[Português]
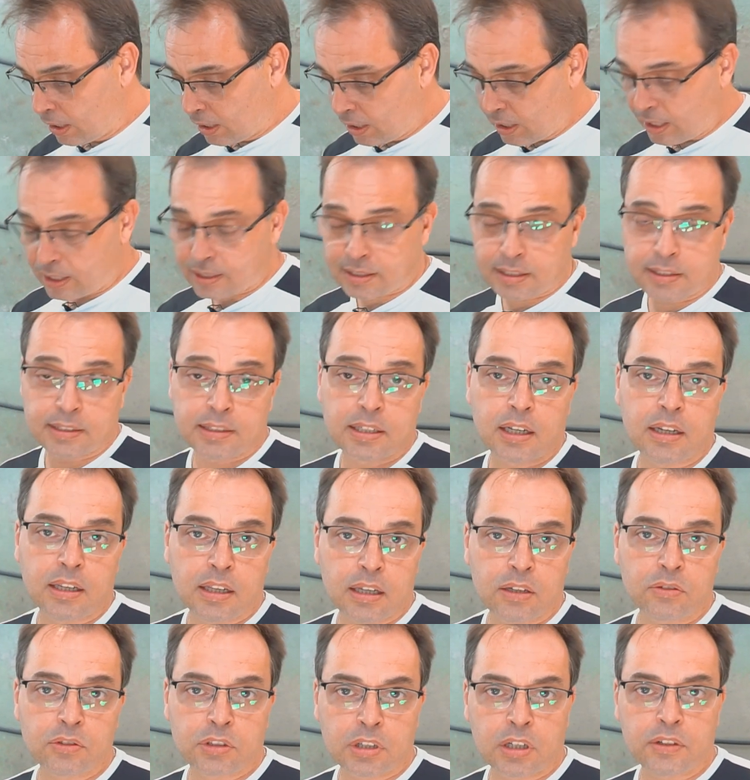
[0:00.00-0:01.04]
Esse
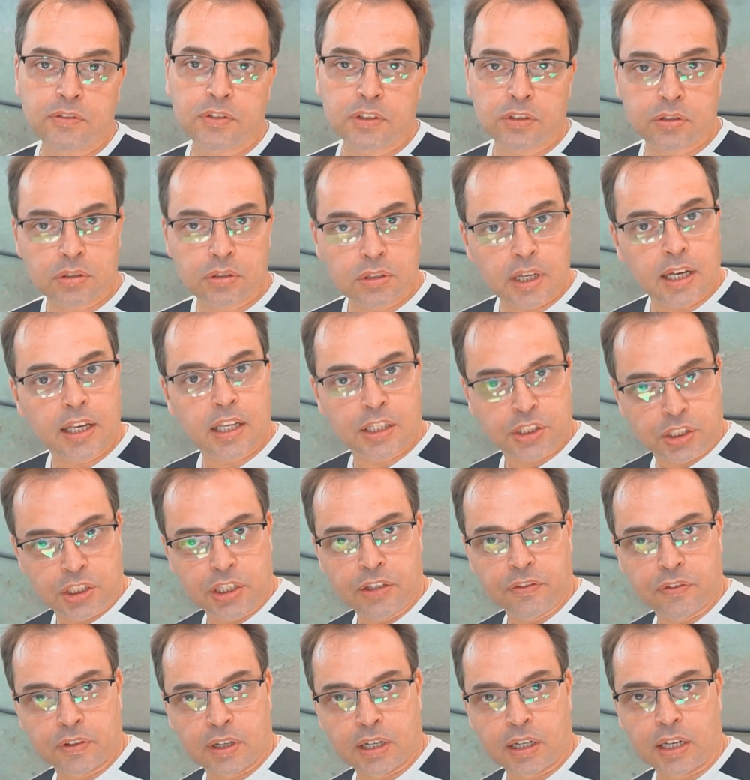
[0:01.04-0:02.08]
seria um serviço da
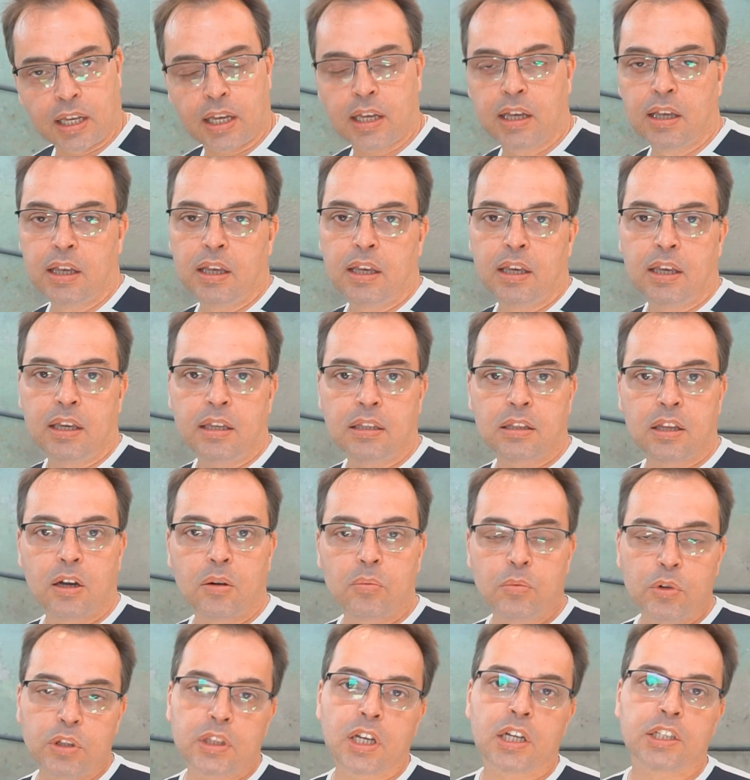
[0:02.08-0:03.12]
retífica, né? Então
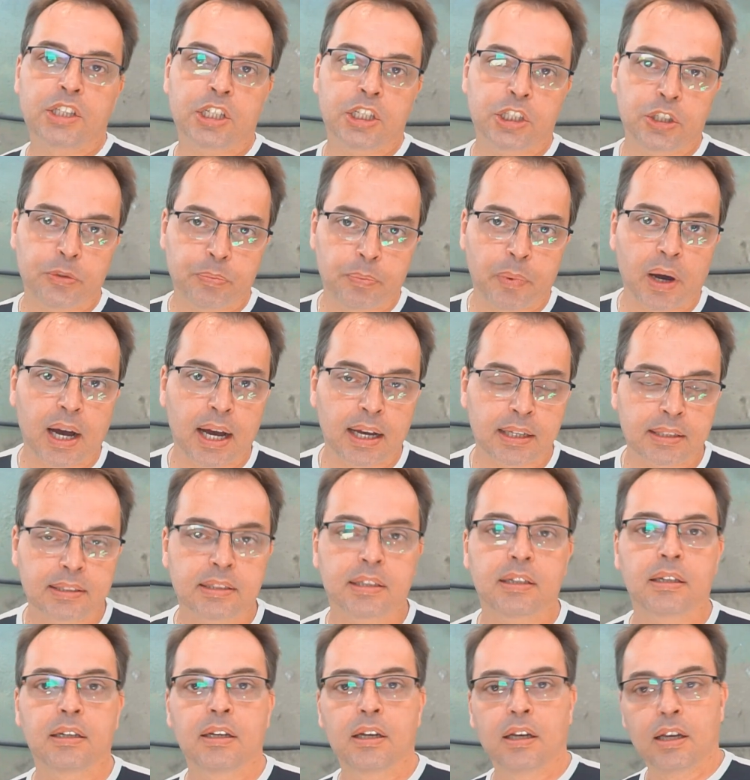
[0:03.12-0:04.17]
muita gente
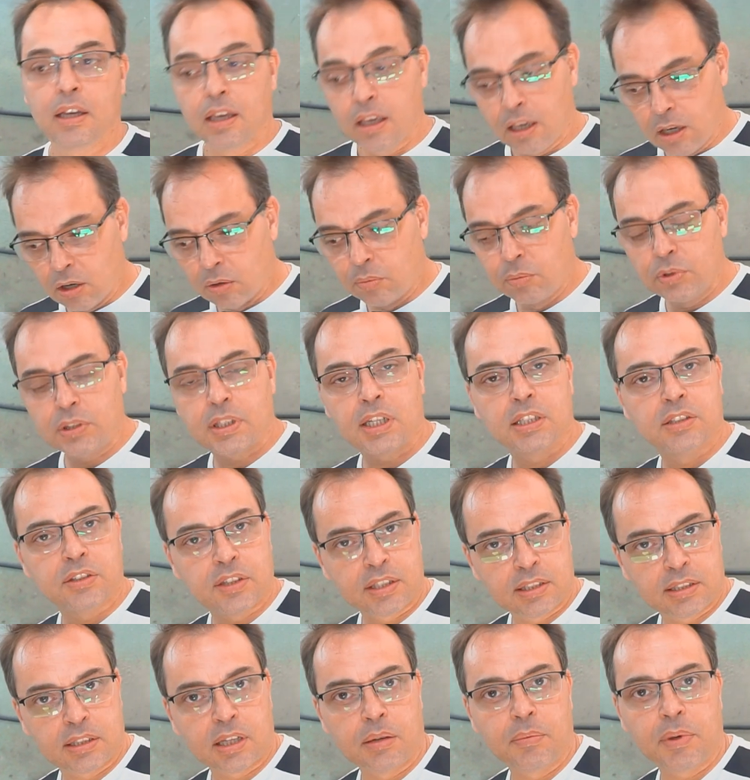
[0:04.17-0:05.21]
passa, eu muitas
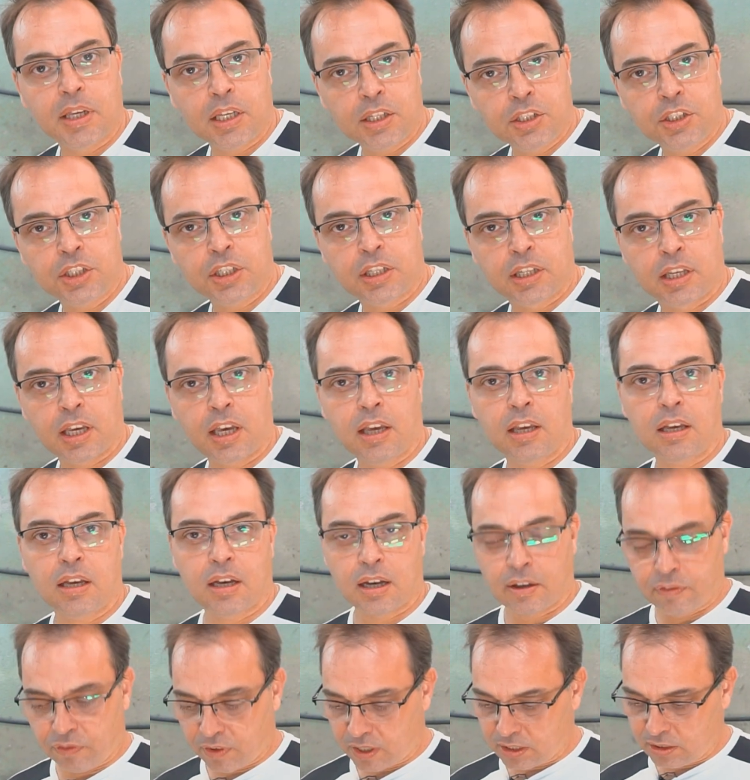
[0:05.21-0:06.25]
vezes também indiquei
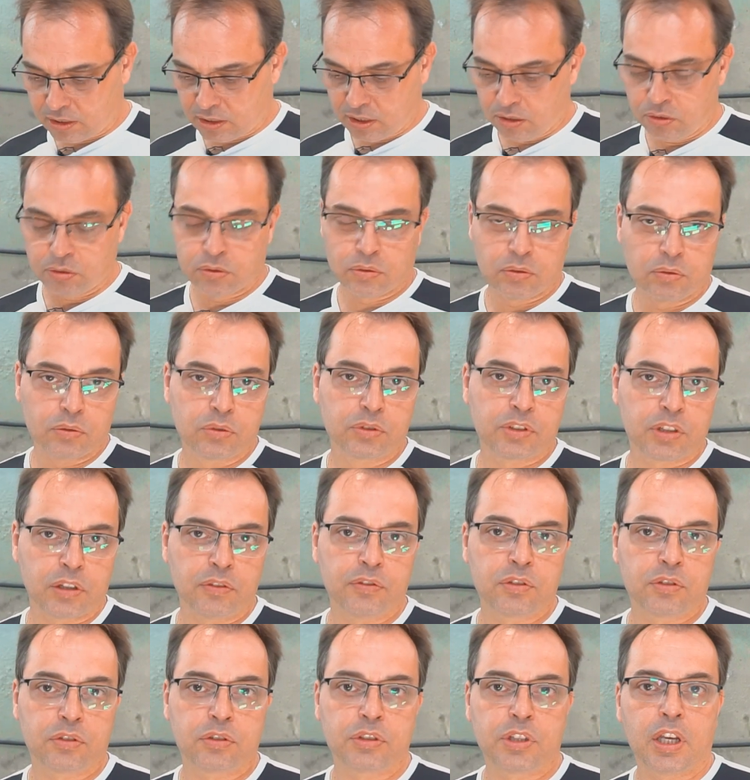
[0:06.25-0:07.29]
a fazer o, o,
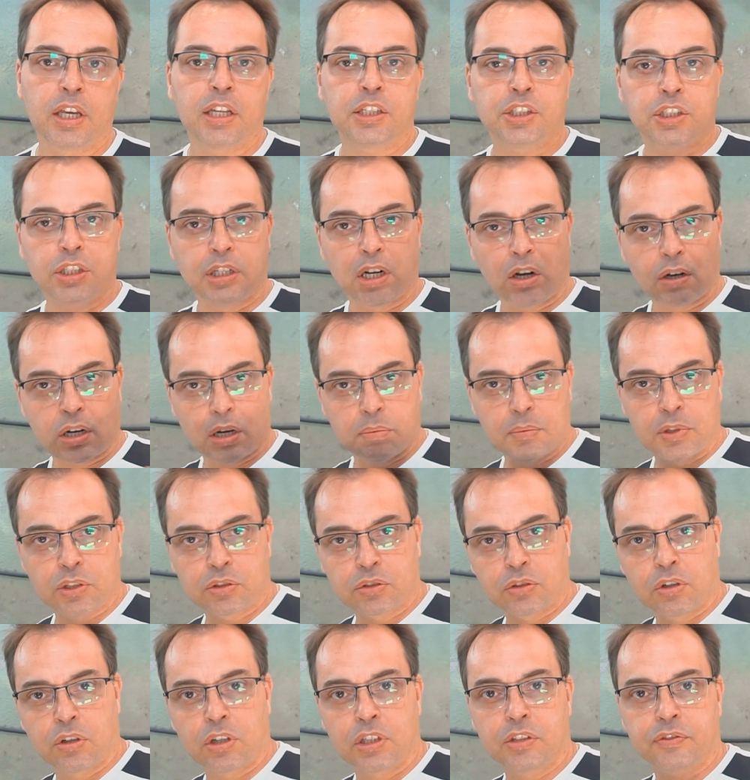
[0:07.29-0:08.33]
serviço de retirar o
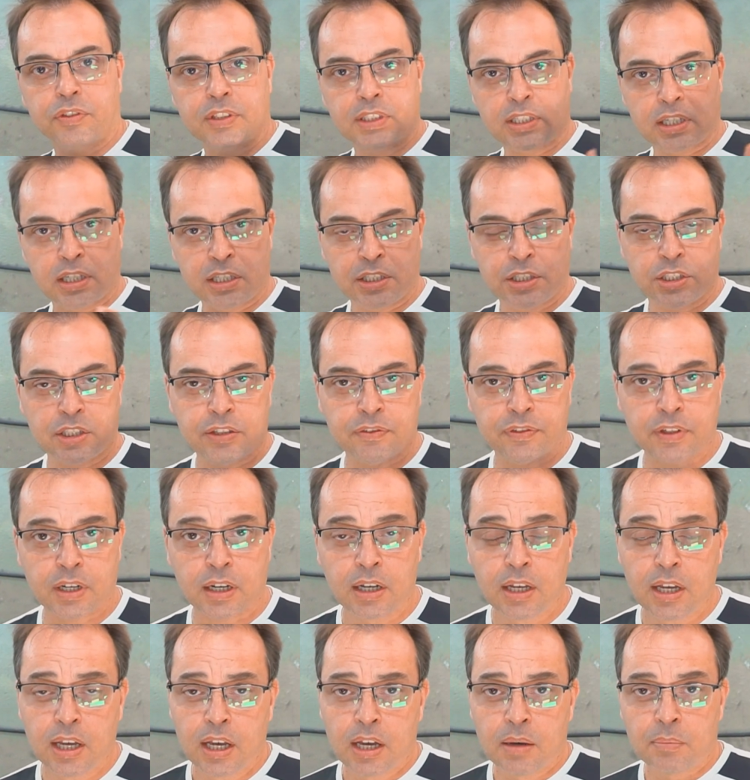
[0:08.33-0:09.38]
cabeçote, fazer a retífica,
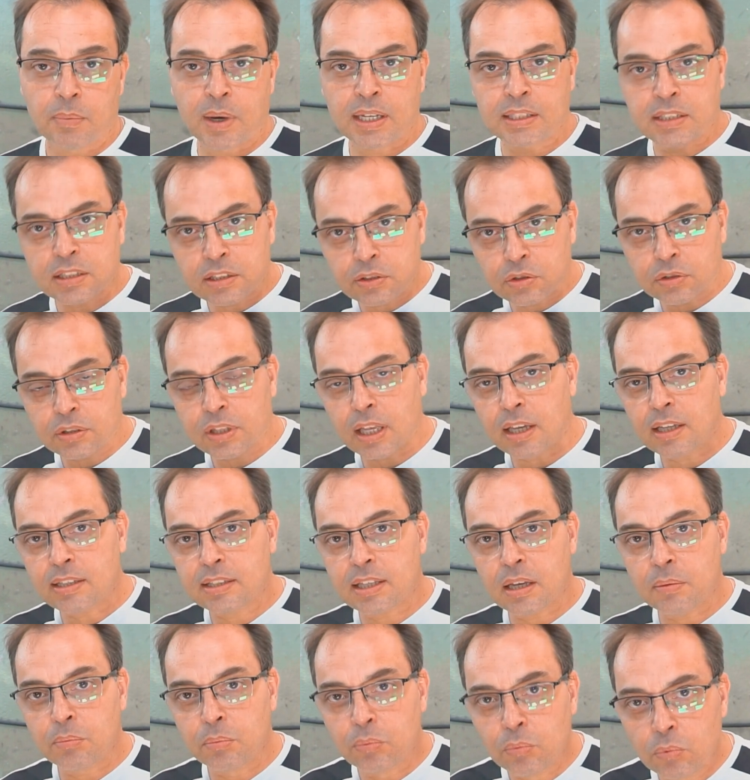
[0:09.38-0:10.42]
mas isso tem que
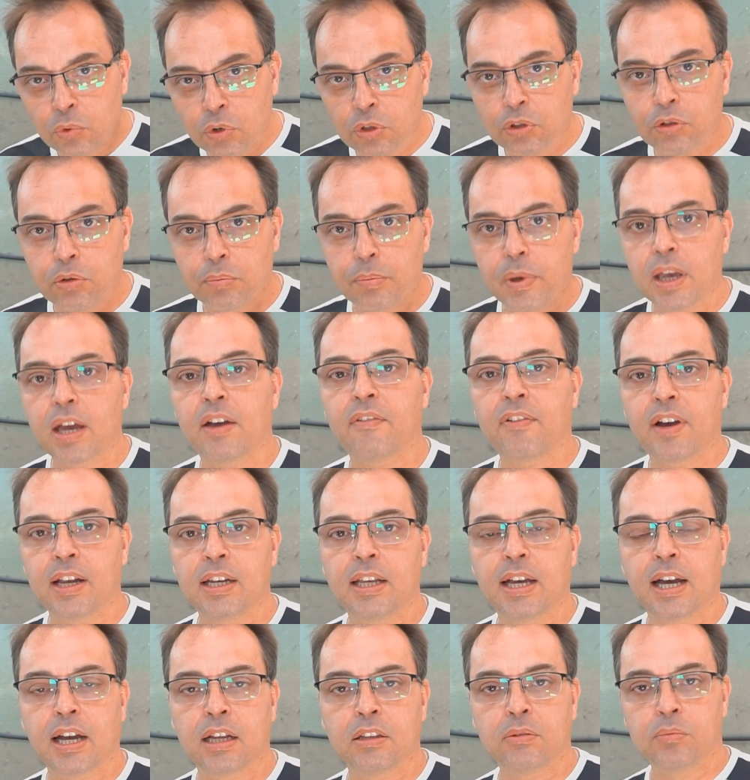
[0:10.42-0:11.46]
ser muito bem
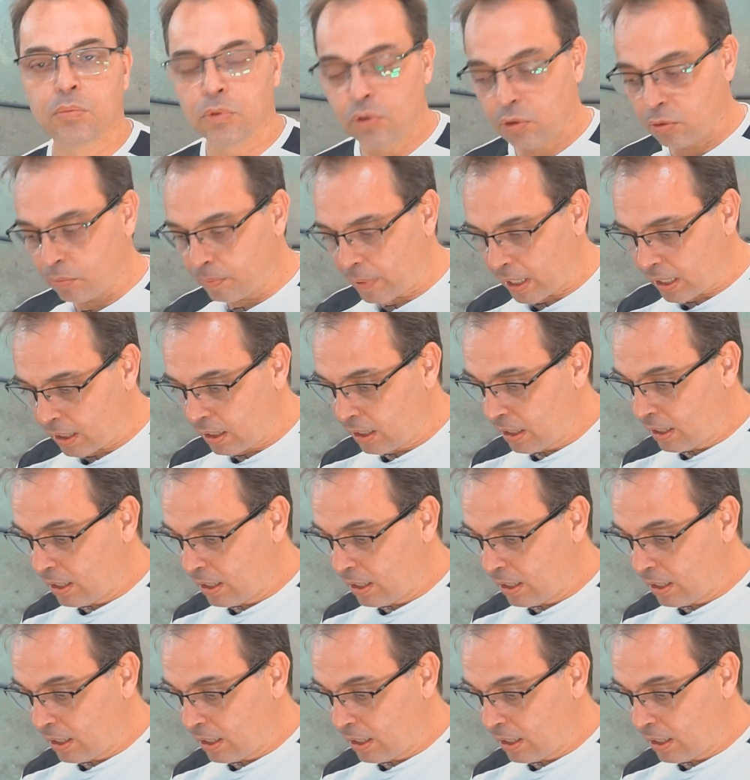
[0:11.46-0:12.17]
avaliado, muito bem